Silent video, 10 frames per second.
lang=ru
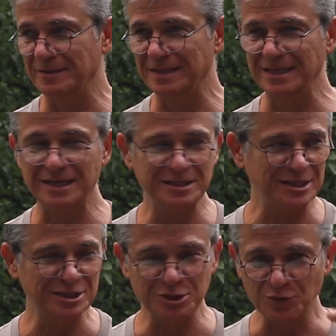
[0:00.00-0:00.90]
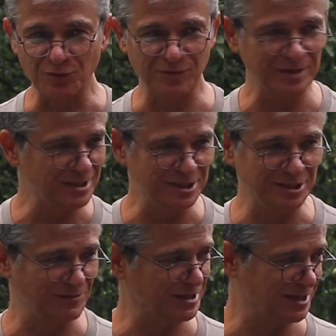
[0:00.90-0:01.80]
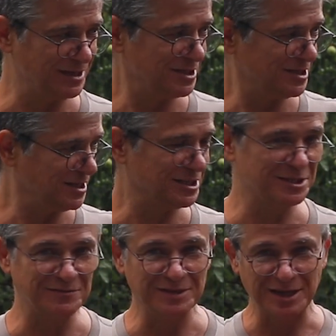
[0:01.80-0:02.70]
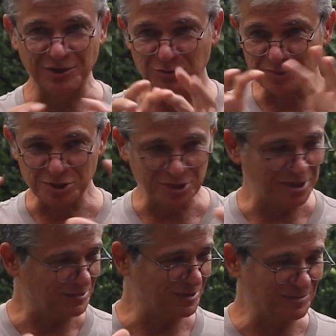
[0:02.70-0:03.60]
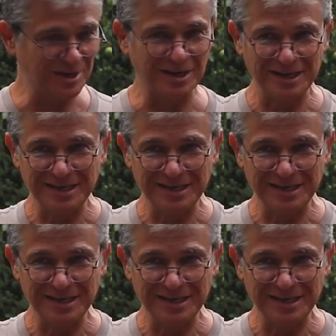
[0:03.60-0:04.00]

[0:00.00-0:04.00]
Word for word: не срисовывает действительность эти цветы, а он пишет, например,